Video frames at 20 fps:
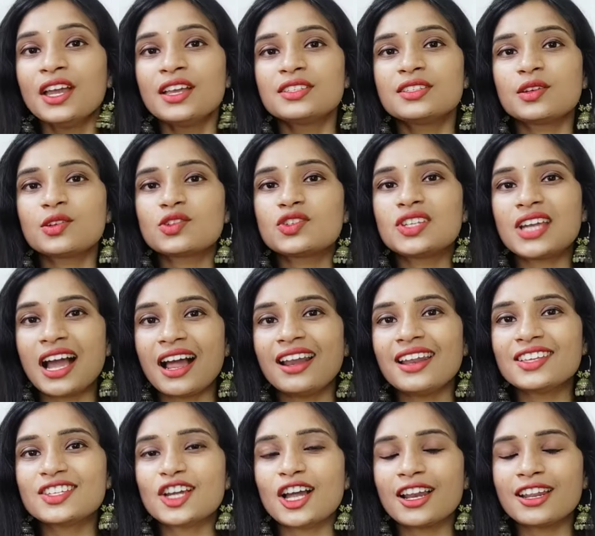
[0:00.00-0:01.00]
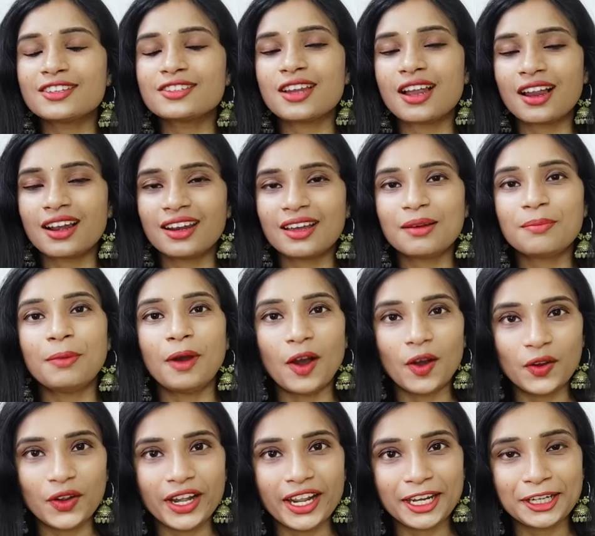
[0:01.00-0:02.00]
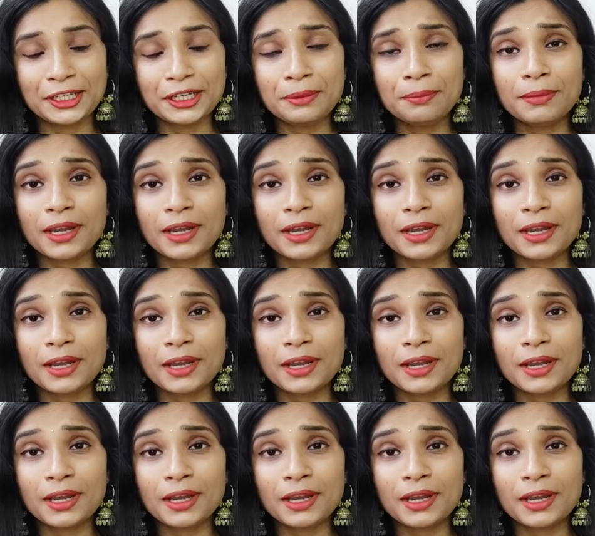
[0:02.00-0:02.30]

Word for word: సో చాలా చాలా చాలా బాగున్నాయండి